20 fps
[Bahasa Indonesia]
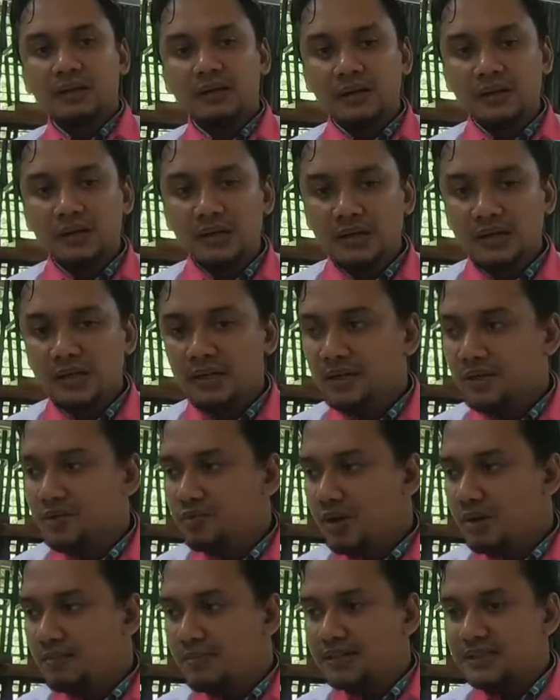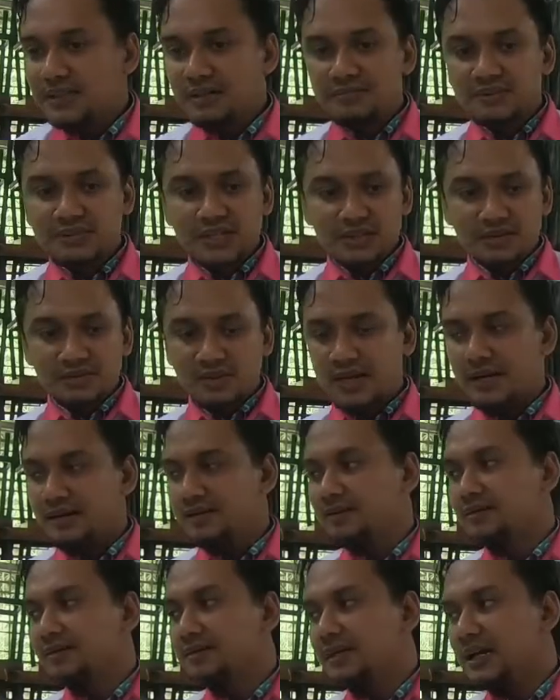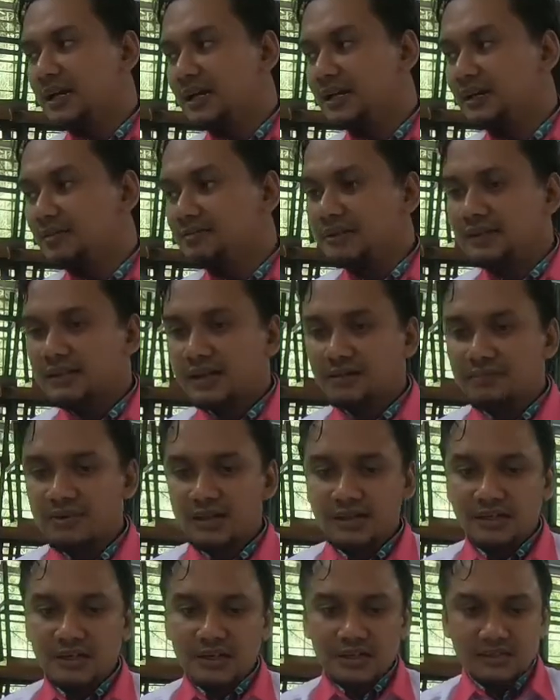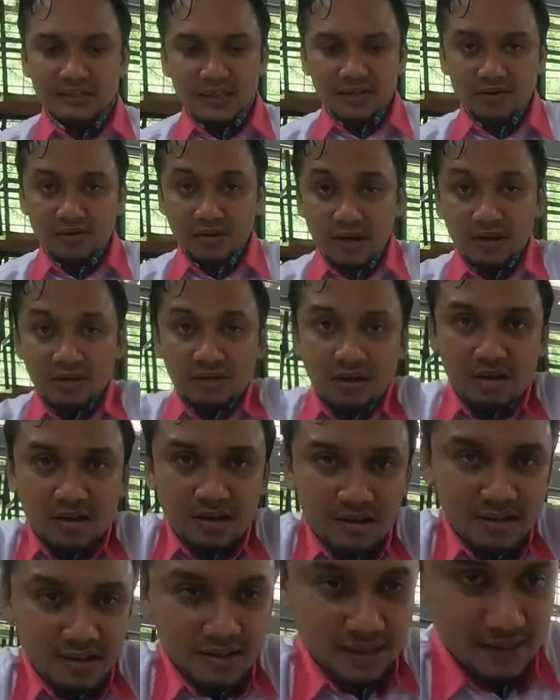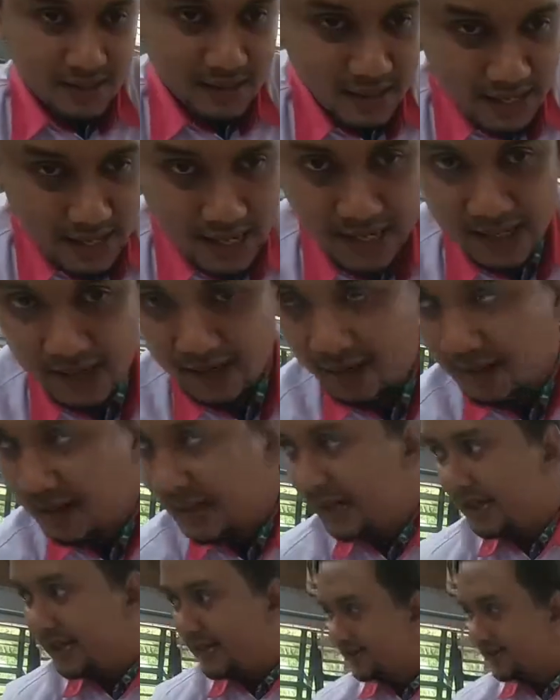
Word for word: e, dua macam sayuran ya. Yang pertama adalah sayuran kol ya. Oke. Okay.